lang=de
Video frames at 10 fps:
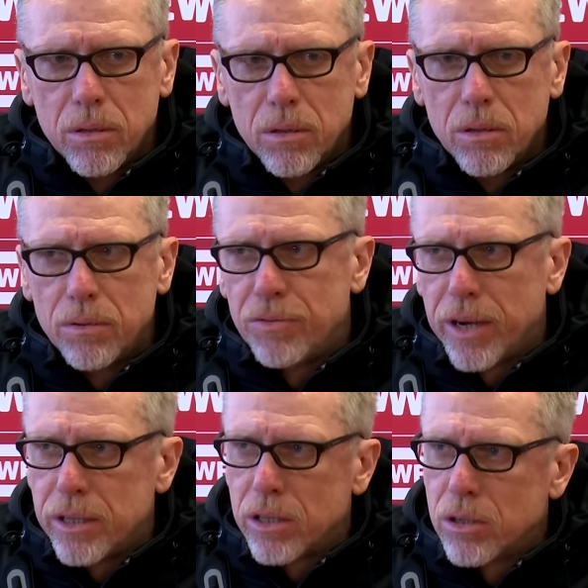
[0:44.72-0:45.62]
äh,
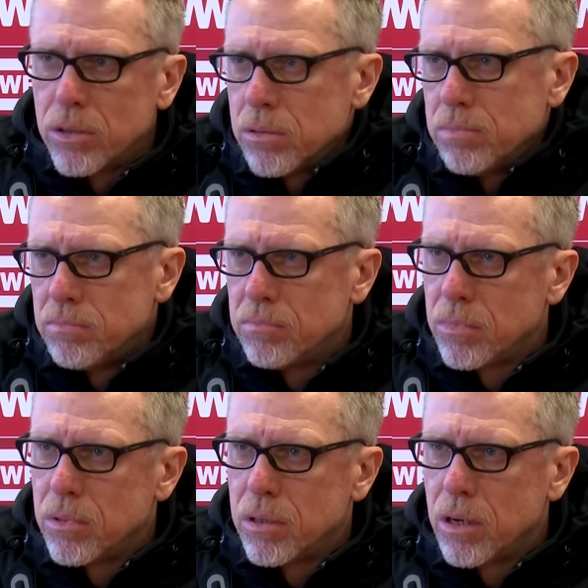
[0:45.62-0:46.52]
verändert hat.
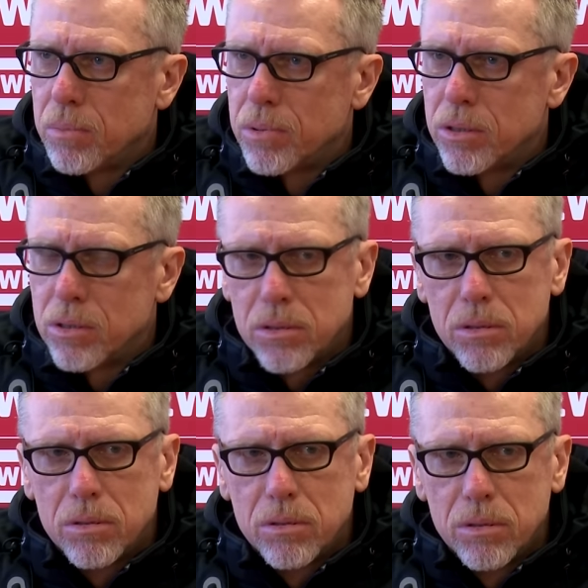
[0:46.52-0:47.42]
Ich glaube, das,
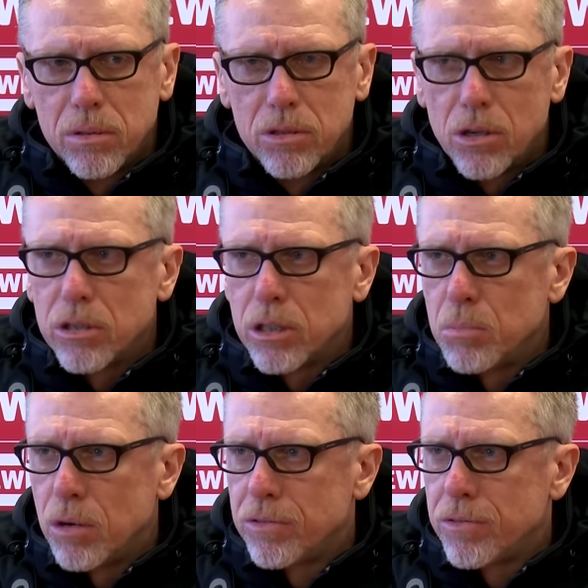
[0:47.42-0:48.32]
das ist auch
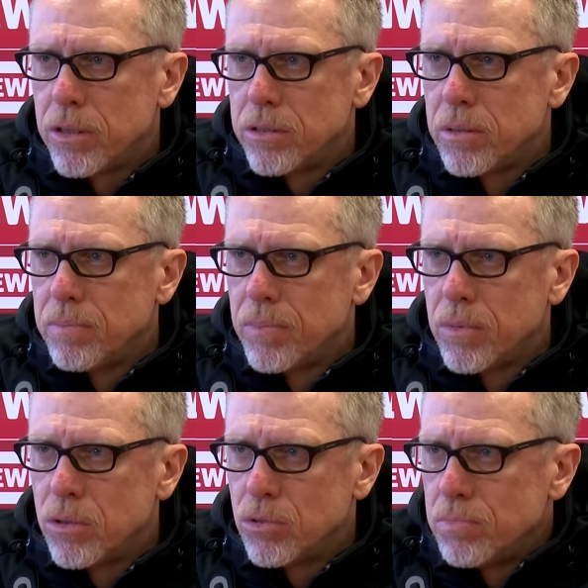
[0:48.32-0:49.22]
jedem aufgefallen.
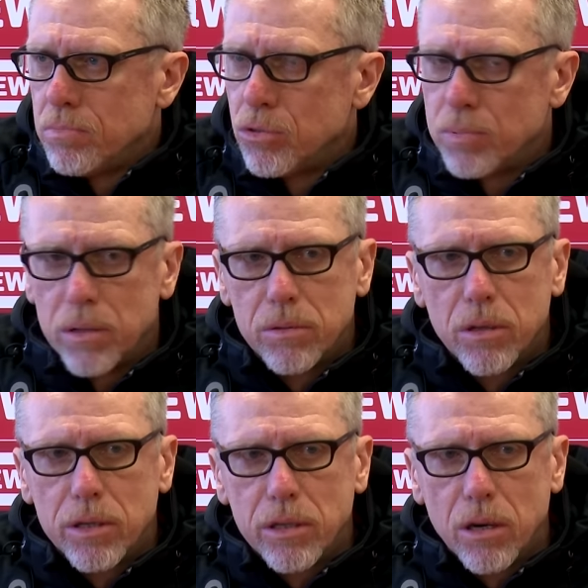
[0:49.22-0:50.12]
Spielt
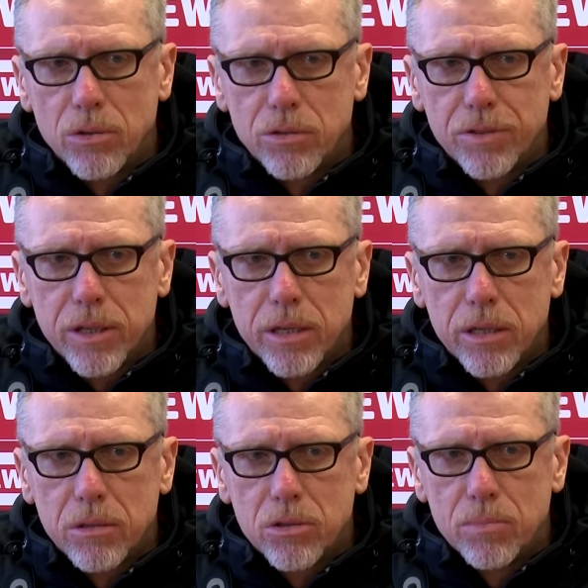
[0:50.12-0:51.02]
einen linken
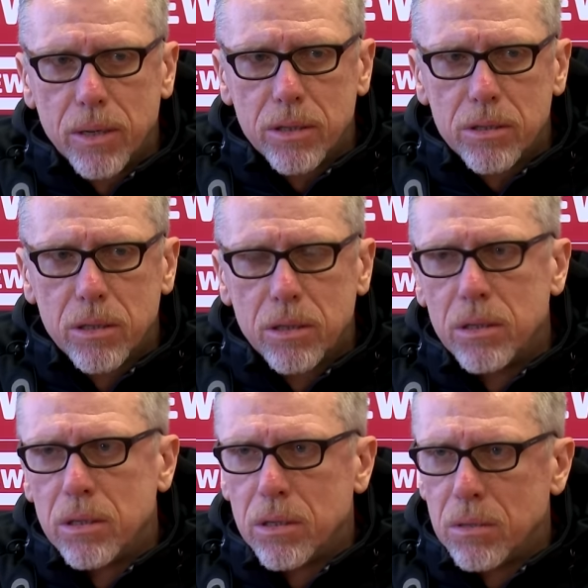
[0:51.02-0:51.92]
Außenverteidiger zumeist.
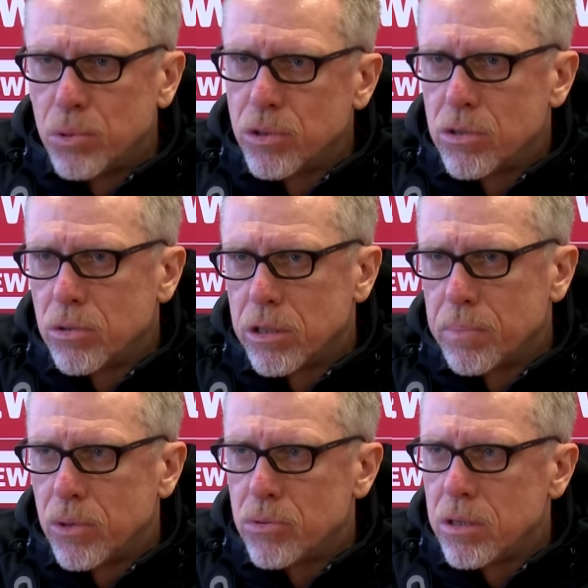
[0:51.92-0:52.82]
Position hat er
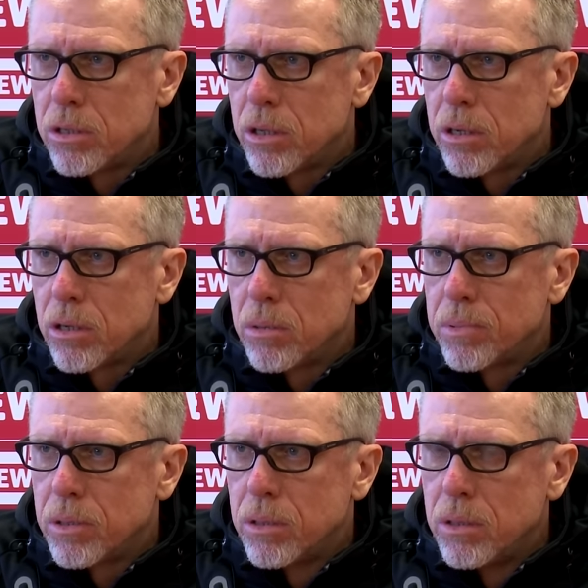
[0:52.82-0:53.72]
bei uns nicht inne
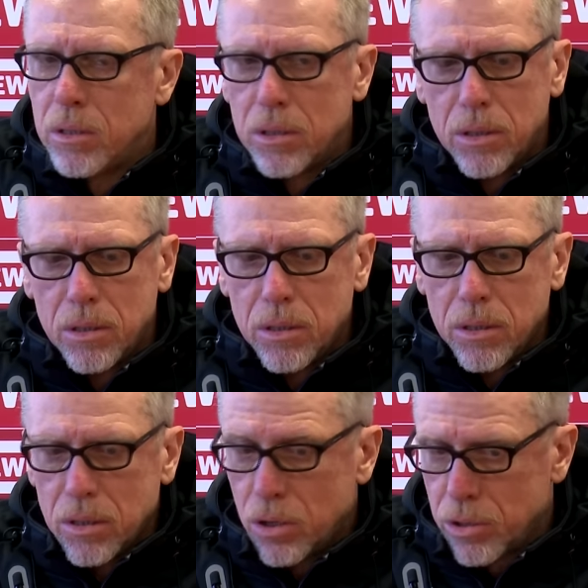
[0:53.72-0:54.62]
gehabt.
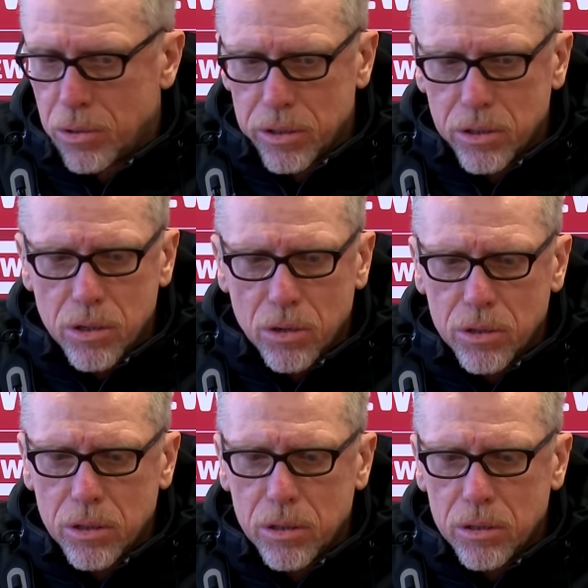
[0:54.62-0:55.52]
Hat allerdings
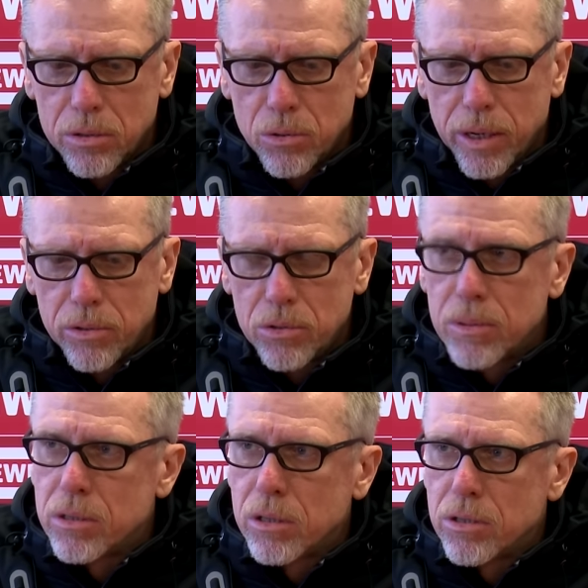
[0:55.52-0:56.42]
auch äh, in der
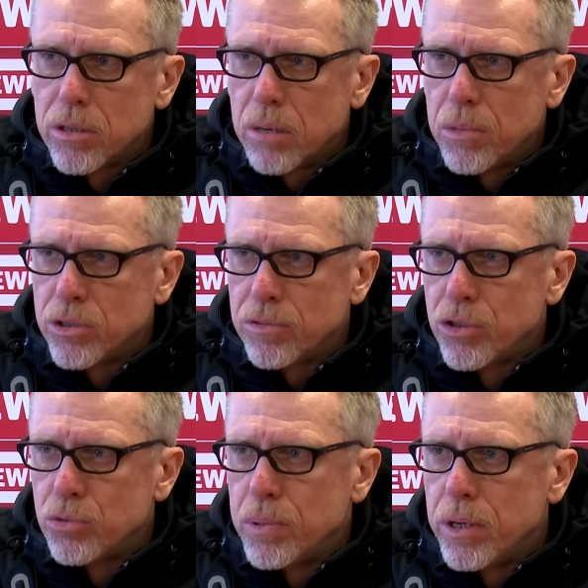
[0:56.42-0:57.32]
U21-Nationalmannschaft
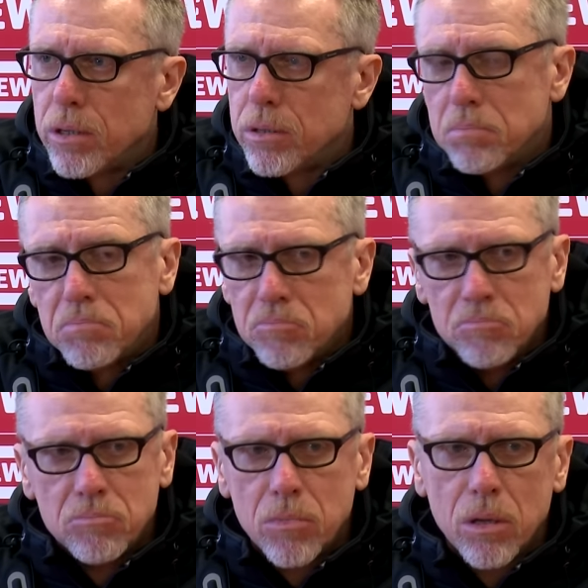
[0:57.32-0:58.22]
gespielt.
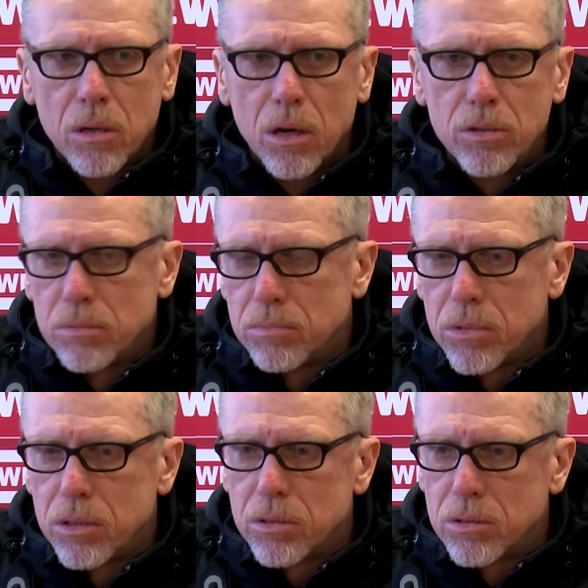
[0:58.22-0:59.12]
Also
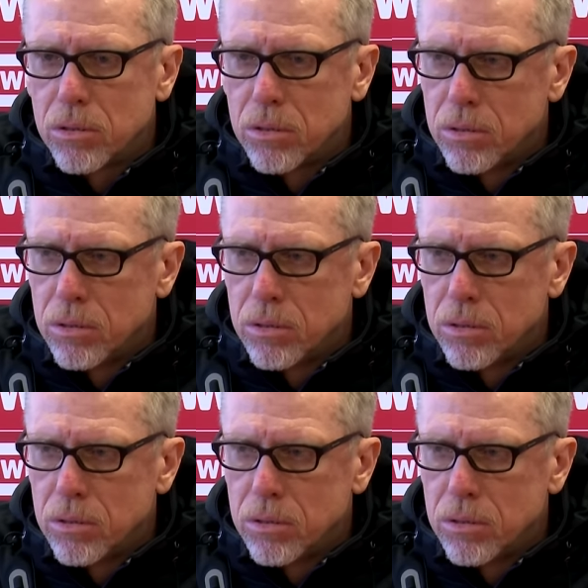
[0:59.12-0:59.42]
das,